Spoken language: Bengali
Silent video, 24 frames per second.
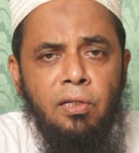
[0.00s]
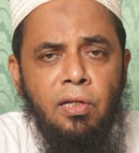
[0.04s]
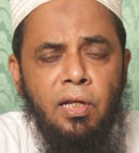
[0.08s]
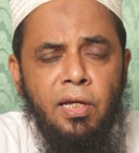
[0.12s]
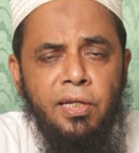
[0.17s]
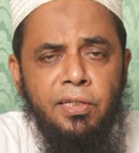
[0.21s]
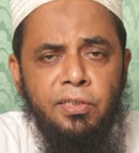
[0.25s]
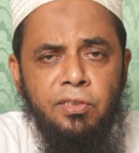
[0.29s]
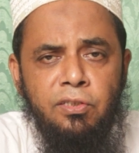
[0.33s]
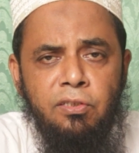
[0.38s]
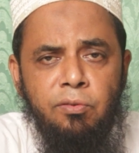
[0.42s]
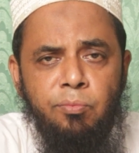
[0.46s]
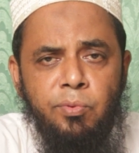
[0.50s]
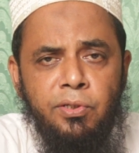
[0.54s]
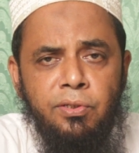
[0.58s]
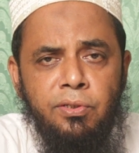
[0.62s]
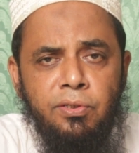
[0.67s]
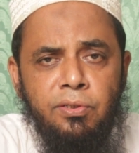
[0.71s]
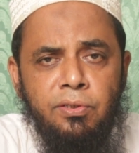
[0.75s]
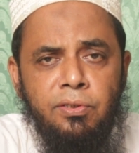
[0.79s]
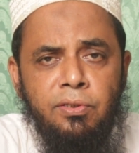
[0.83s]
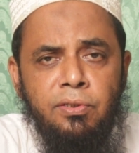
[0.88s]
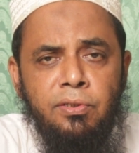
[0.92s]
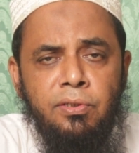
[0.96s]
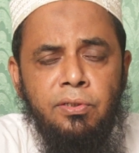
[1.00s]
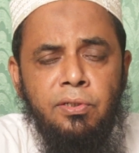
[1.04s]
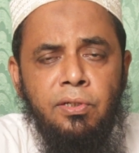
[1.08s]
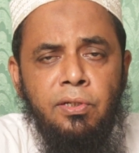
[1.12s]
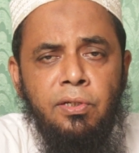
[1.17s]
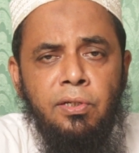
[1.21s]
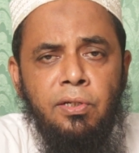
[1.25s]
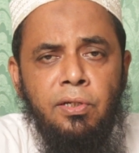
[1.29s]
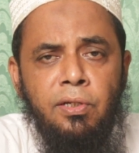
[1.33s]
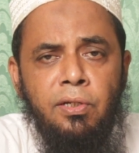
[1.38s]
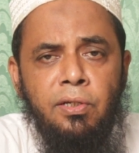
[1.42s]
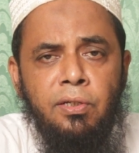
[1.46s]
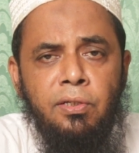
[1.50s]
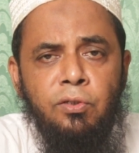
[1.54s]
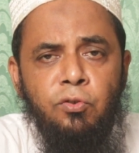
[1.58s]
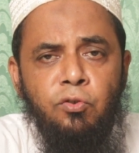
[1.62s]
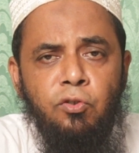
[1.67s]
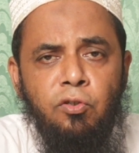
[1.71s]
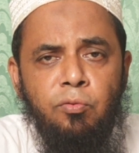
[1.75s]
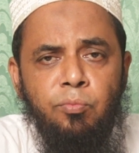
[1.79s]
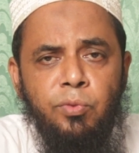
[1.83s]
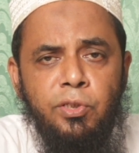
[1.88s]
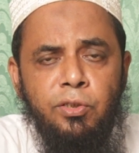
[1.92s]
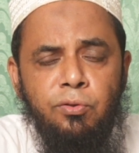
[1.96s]
লাইক দিবেন
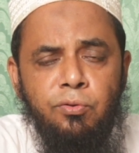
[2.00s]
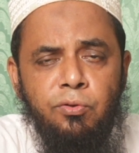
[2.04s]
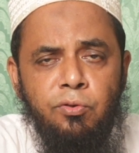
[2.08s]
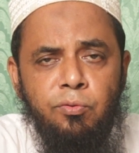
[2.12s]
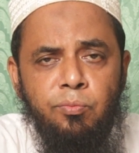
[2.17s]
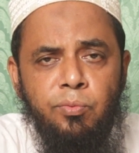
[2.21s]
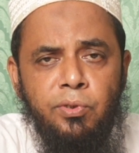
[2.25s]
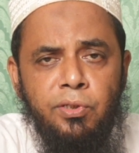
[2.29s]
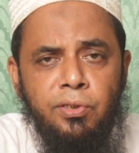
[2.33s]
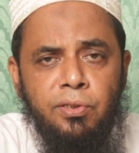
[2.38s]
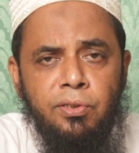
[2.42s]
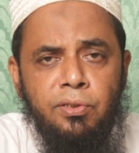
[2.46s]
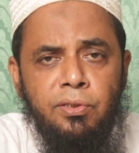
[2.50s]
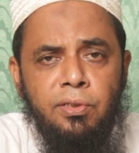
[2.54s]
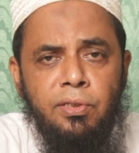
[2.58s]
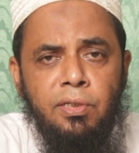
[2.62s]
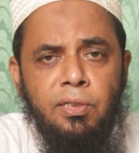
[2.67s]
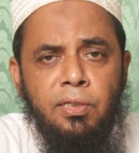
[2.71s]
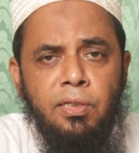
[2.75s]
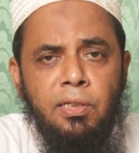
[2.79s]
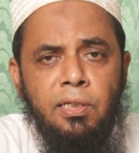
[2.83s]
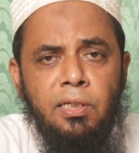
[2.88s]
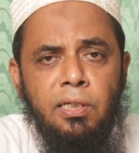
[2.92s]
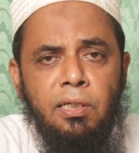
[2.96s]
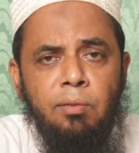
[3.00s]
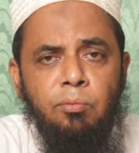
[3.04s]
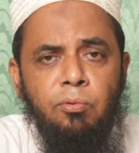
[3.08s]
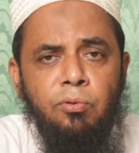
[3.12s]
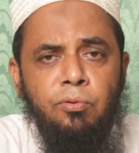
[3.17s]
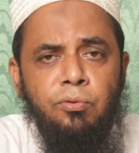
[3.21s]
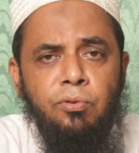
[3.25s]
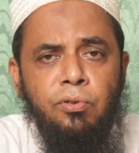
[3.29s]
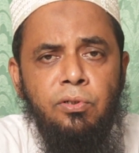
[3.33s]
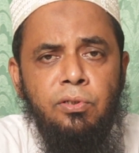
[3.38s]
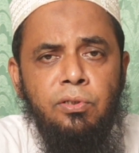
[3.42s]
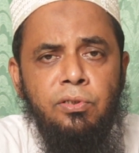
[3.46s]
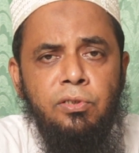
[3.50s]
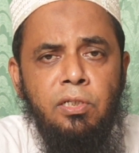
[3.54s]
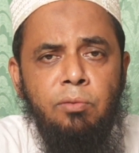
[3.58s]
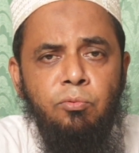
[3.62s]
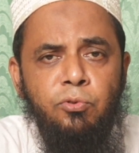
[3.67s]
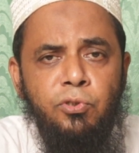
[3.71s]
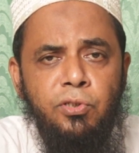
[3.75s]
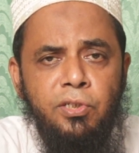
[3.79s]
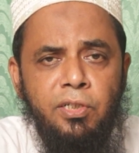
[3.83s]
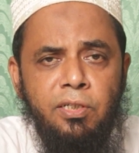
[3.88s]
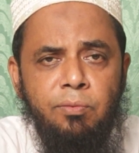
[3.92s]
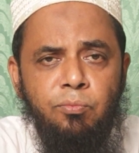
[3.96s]
কমেন্ট করবেন এবং
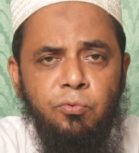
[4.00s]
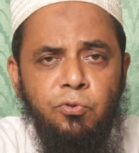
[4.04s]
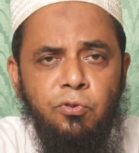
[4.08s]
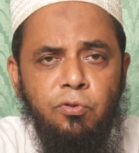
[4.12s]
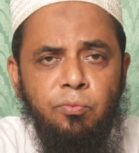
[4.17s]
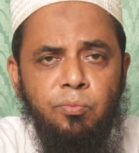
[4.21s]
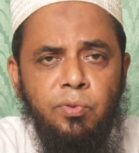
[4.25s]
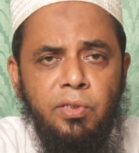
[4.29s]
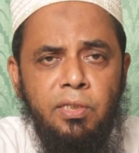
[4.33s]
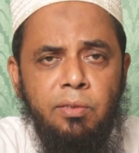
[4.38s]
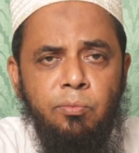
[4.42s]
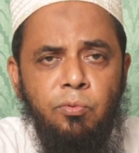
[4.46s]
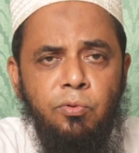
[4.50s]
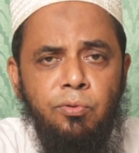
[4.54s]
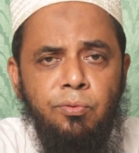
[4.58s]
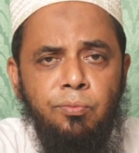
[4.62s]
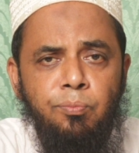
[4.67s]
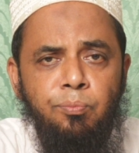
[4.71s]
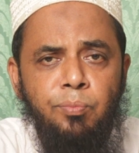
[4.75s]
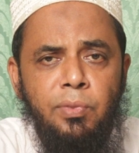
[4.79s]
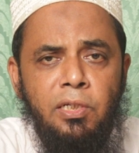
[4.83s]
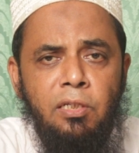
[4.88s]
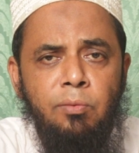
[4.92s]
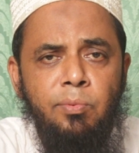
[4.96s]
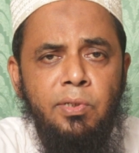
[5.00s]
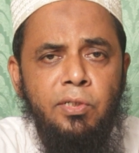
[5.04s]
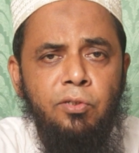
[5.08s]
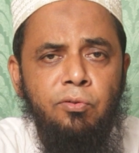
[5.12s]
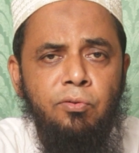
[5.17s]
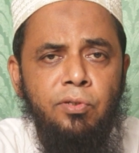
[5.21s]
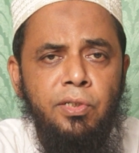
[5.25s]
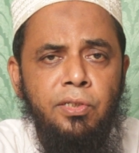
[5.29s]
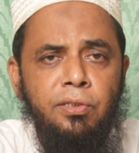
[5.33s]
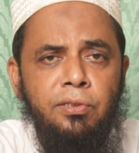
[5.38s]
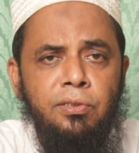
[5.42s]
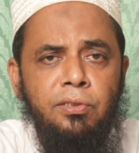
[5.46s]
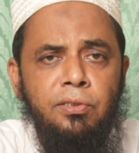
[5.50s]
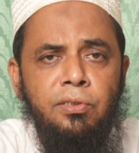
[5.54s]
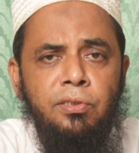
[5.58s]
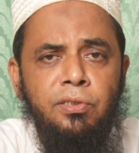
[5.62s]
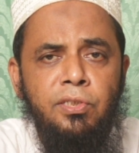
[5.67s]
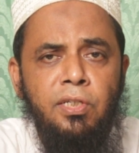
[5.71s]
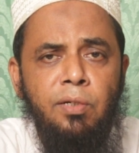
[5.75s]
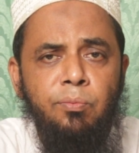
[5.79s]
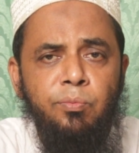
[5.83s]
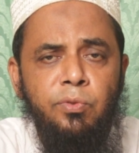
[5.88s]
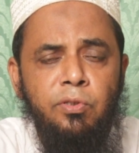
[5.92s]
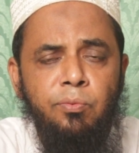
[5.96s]
সাবস্ক্রাইব করবেন এবং বেল বাটনে
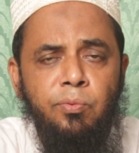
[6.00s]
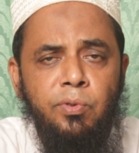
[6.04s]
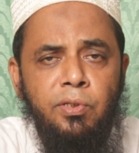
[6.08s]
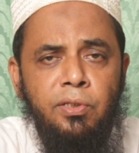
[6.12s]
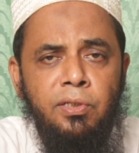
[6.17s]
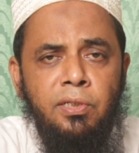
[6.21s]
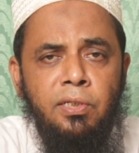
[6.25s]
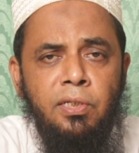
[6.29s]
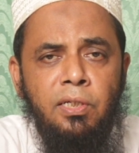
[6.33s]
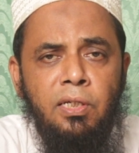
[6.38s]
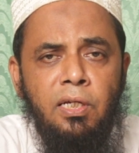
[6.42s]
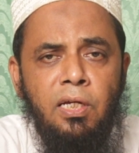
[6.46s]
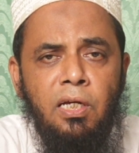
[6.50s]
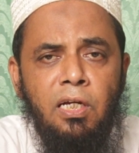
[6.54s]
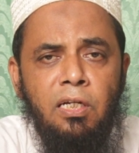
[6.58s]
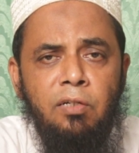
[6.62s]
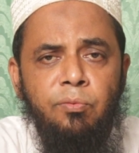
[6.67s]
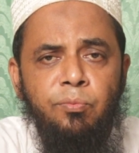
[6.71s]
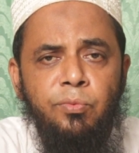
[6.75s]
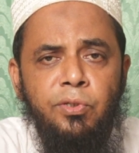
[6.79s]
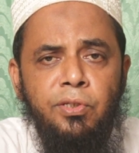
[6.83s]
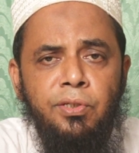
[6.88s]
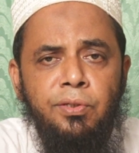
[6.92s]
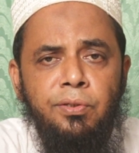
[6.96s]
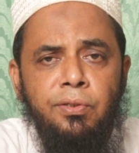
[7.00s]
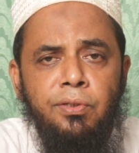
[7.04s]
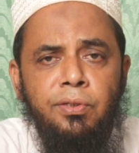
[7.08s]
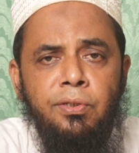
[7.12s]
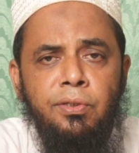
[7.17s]
চাপ দিবেন আগামী